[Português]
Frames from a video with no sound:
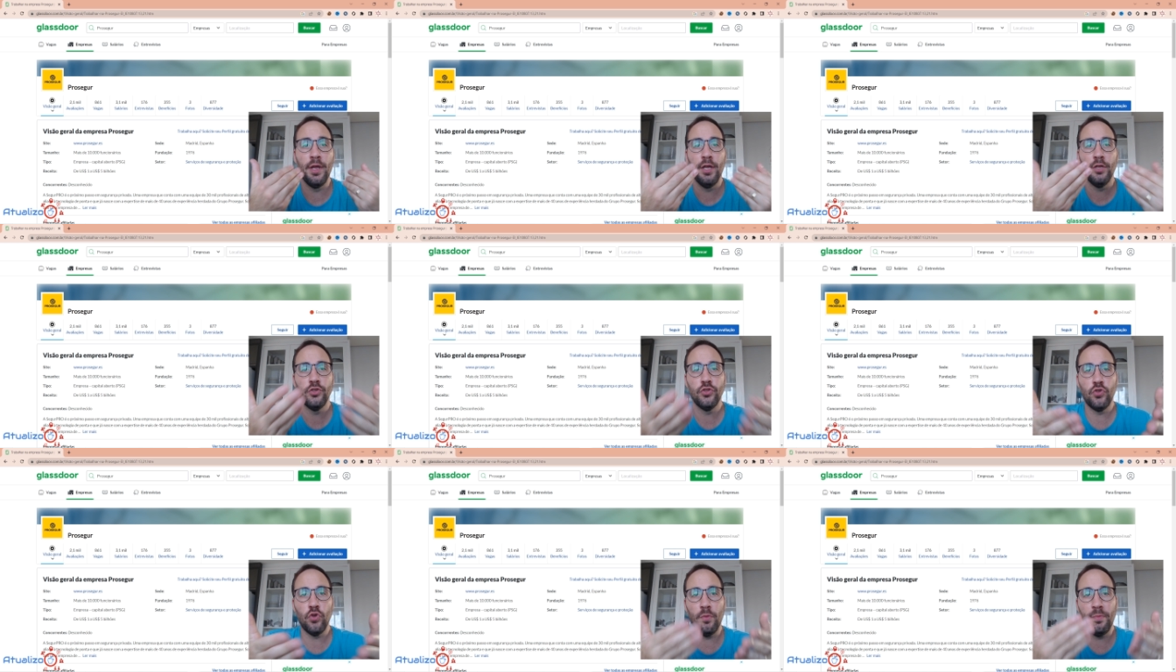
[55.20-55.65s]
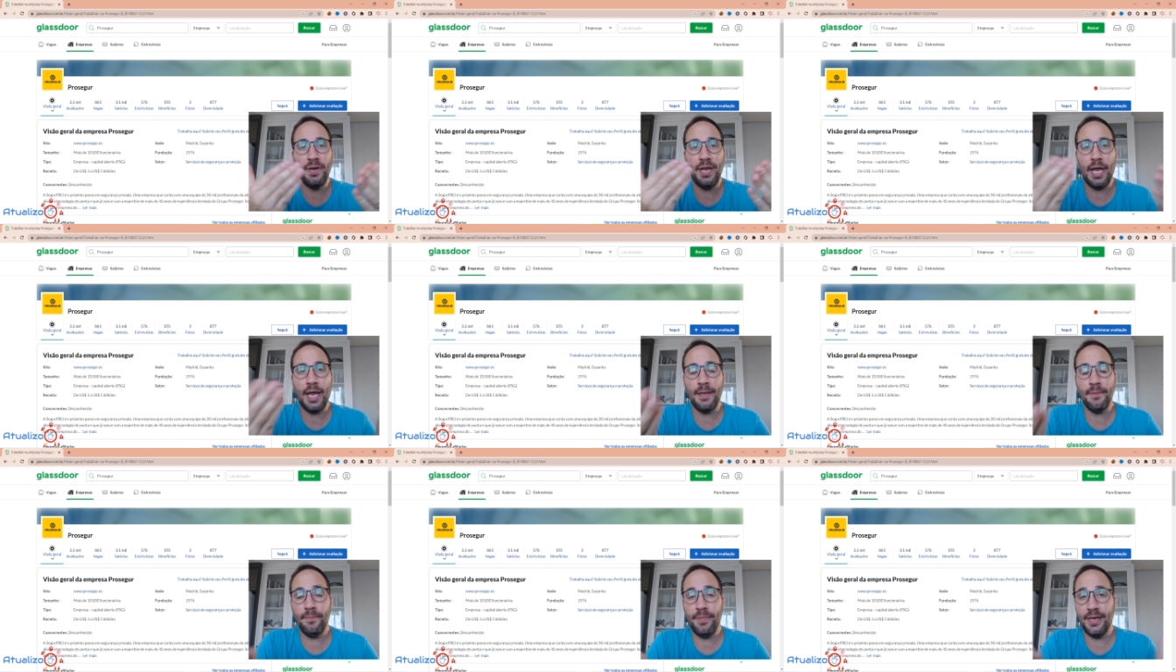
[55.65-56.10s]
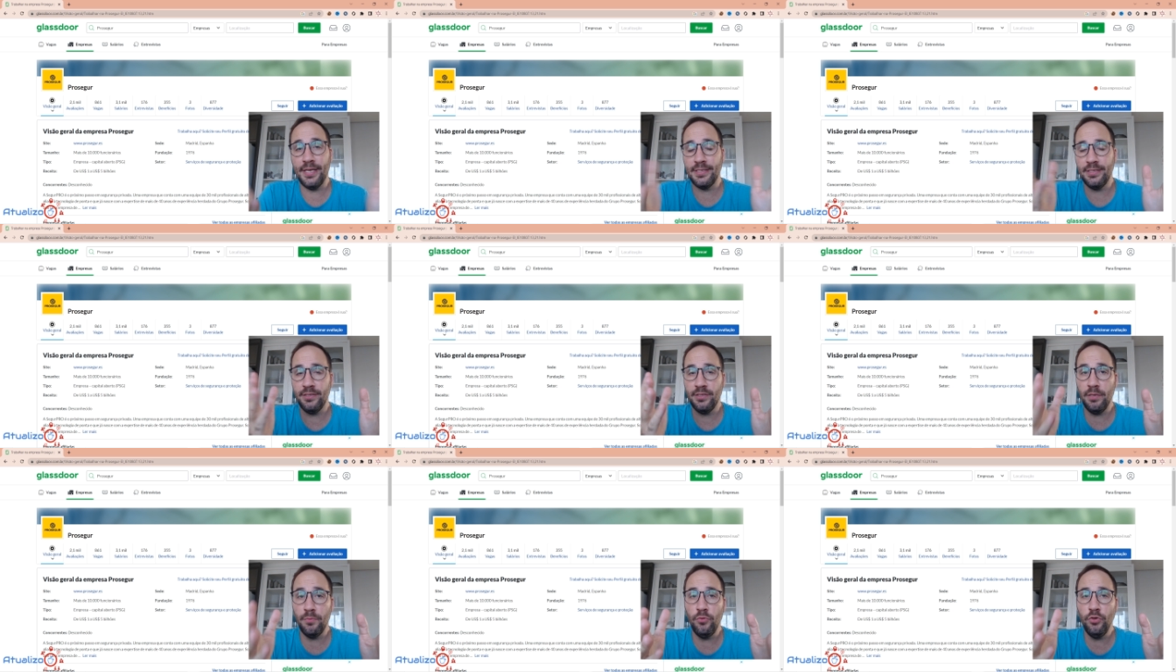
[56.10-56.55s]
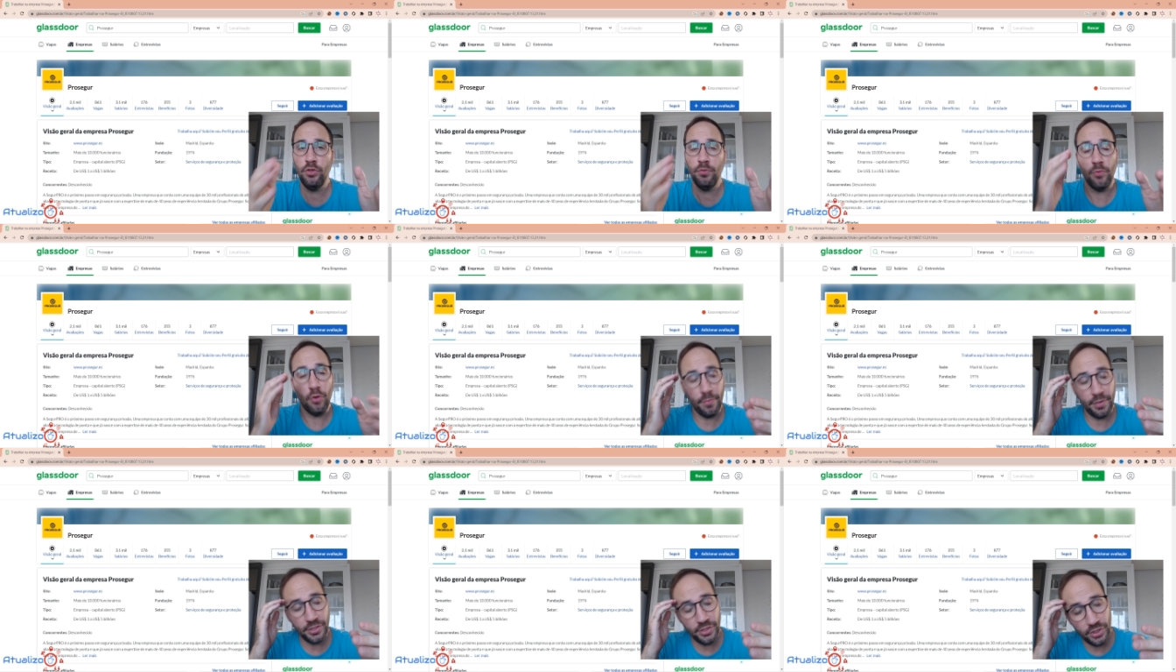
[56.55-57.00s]
sobre a empresa? Isso é muito
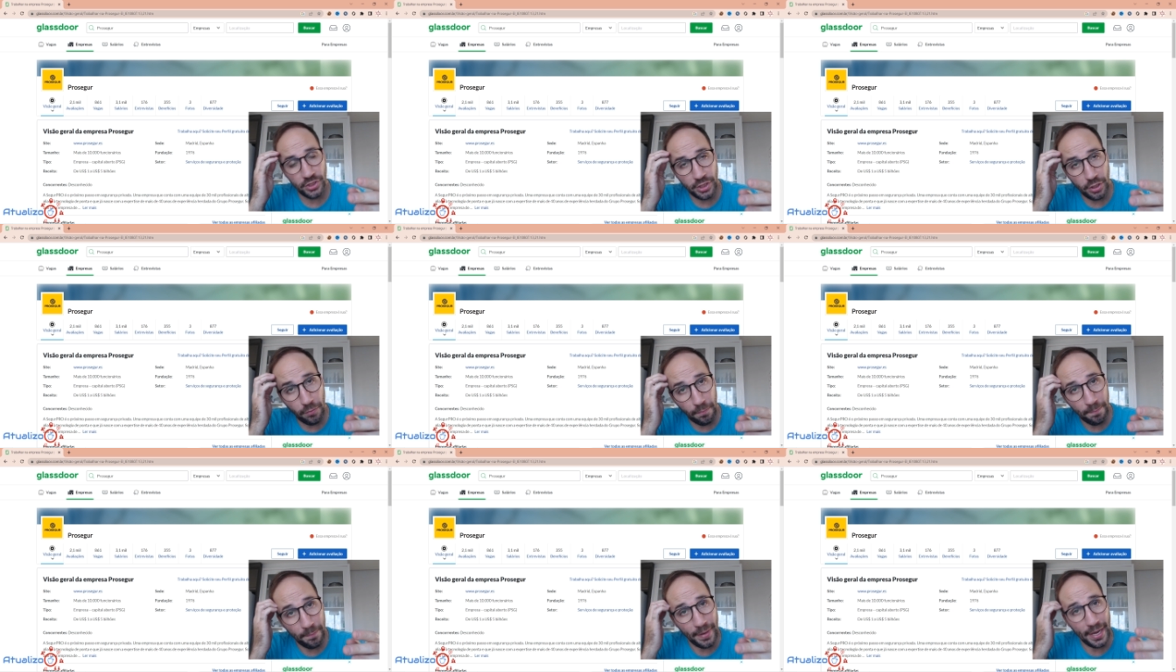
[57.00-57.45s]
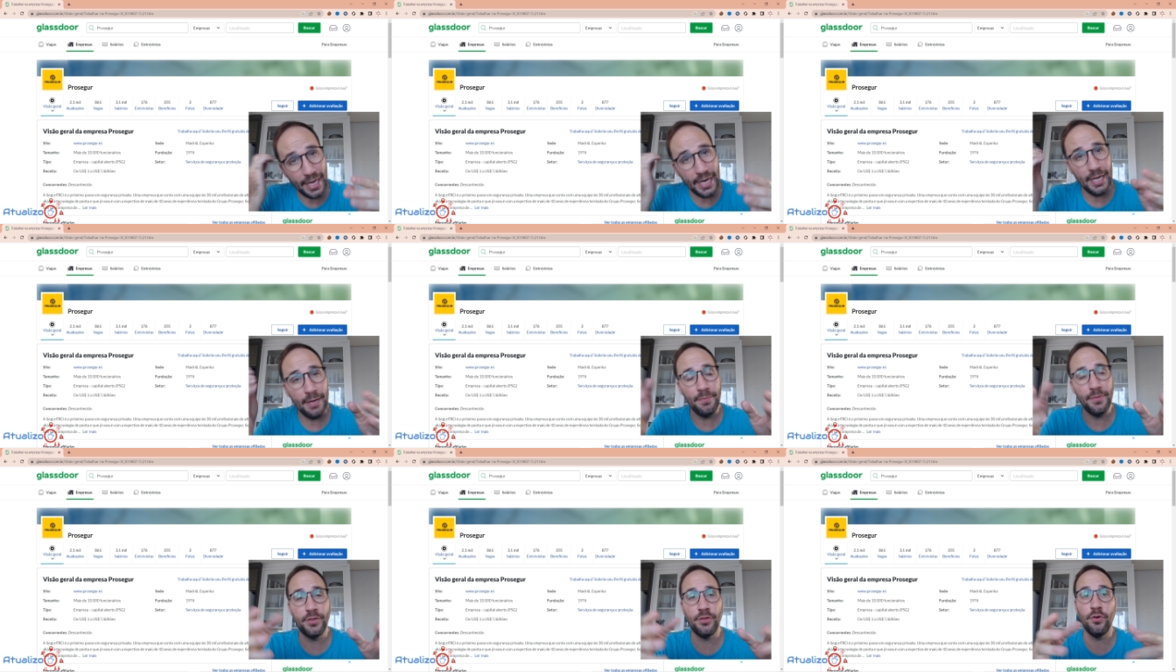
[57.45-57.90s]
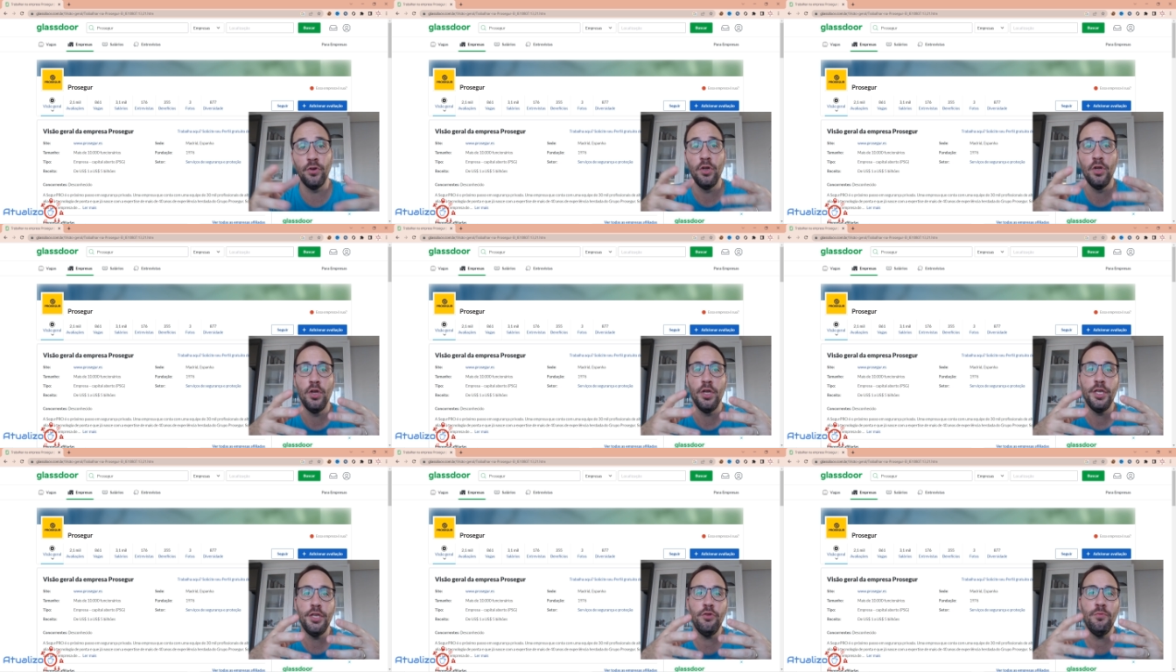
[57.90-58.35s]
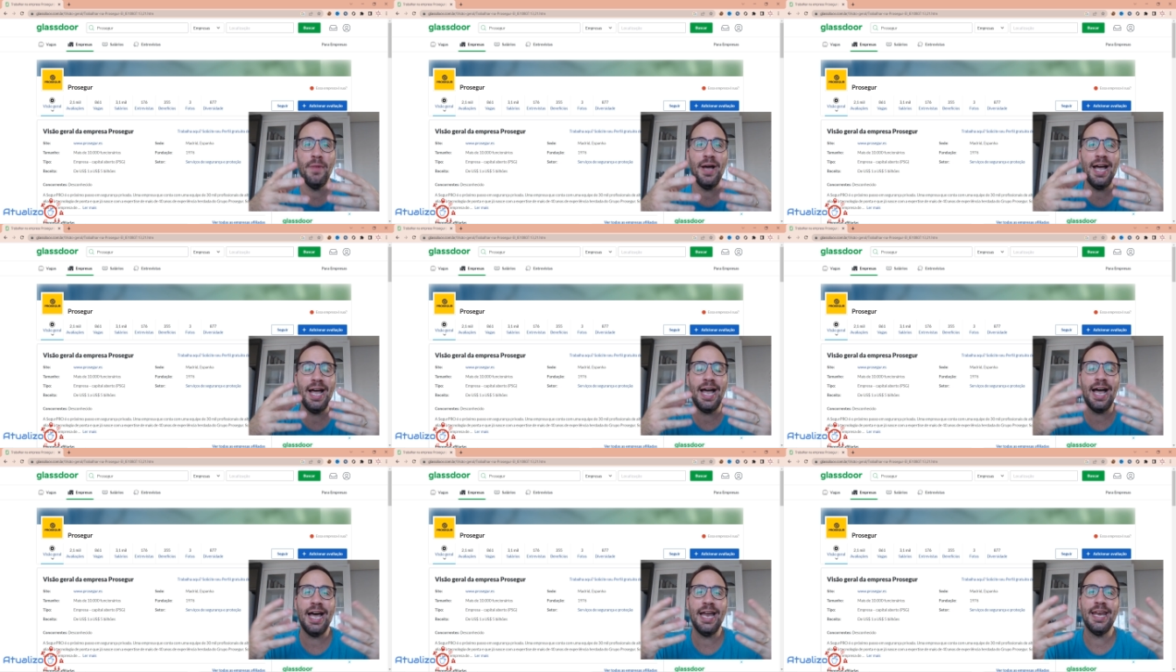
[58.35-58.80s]
bom para a gente ter um parâmetro e
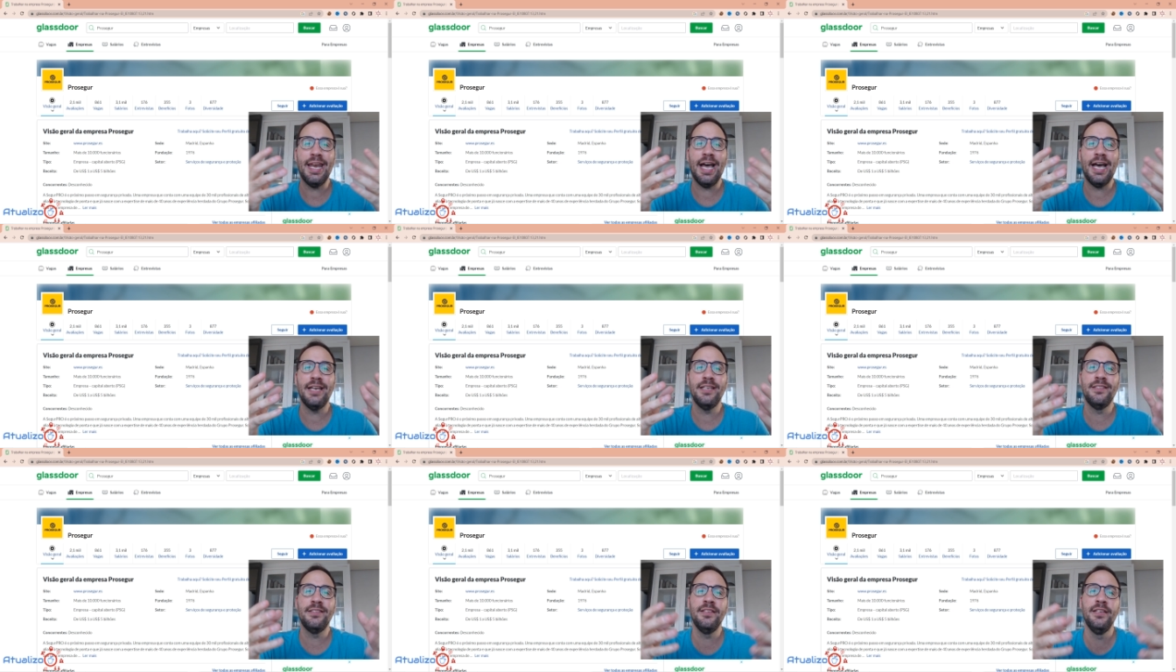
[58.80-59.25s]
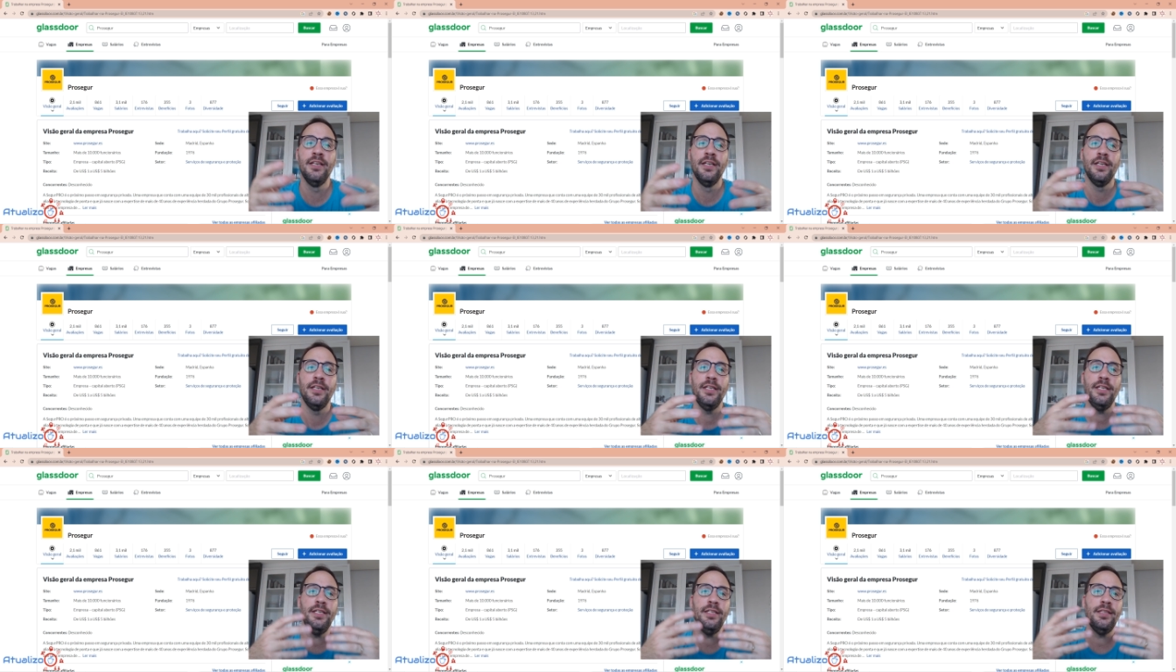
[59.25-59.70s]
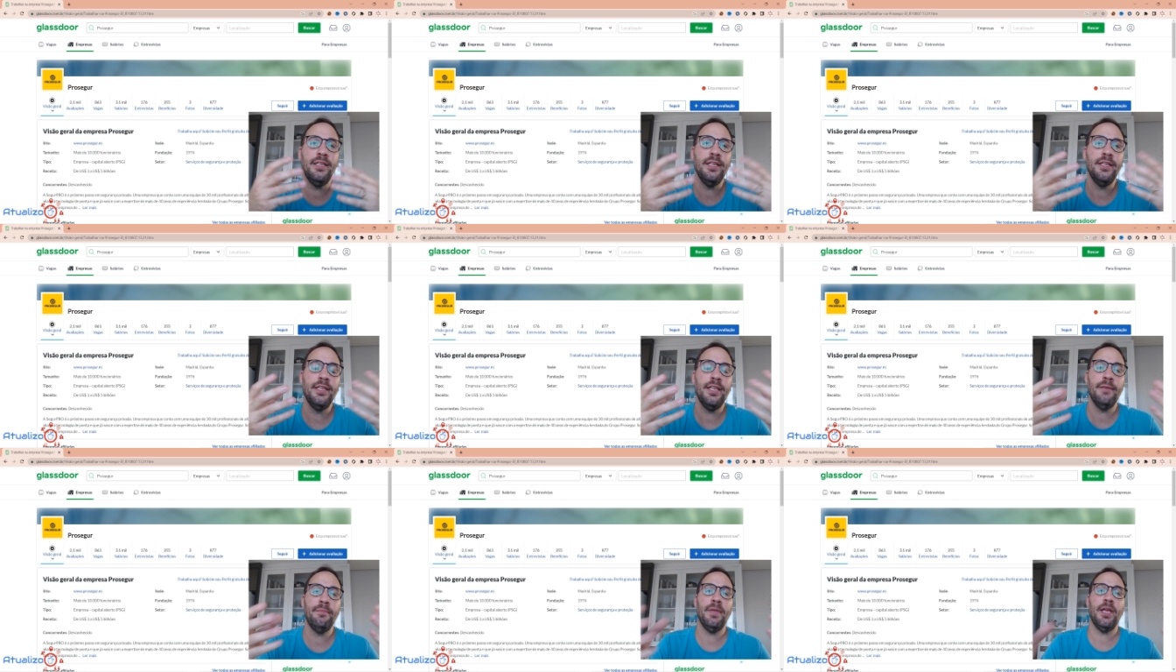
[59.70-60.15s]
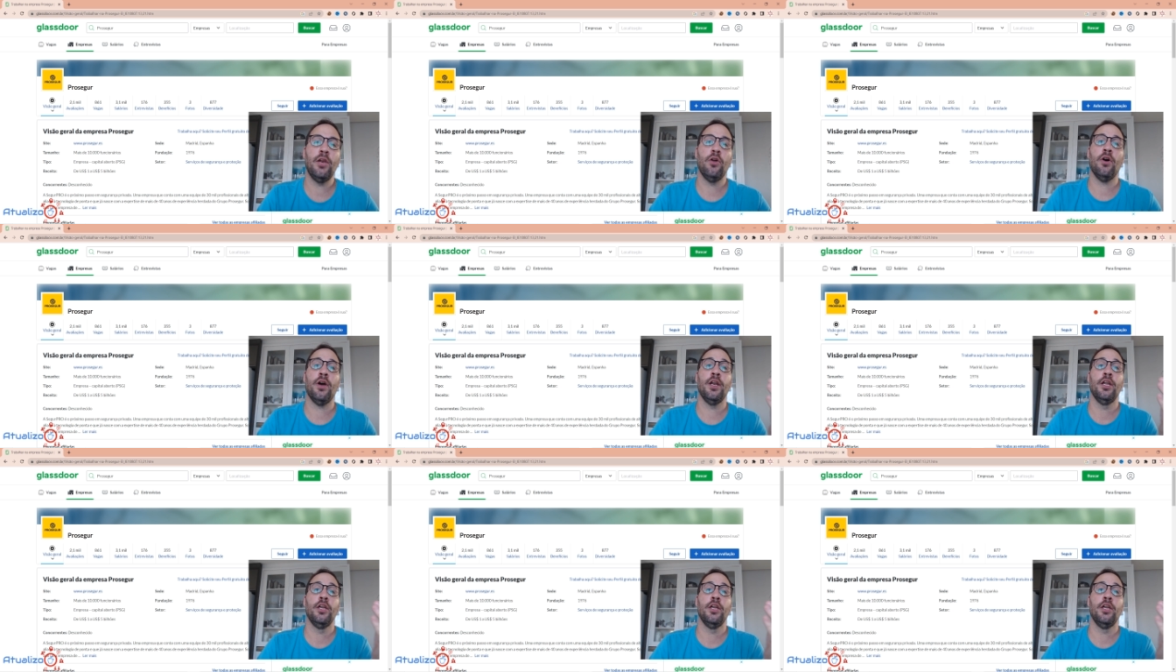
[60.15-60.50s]
uma análise e entender melhor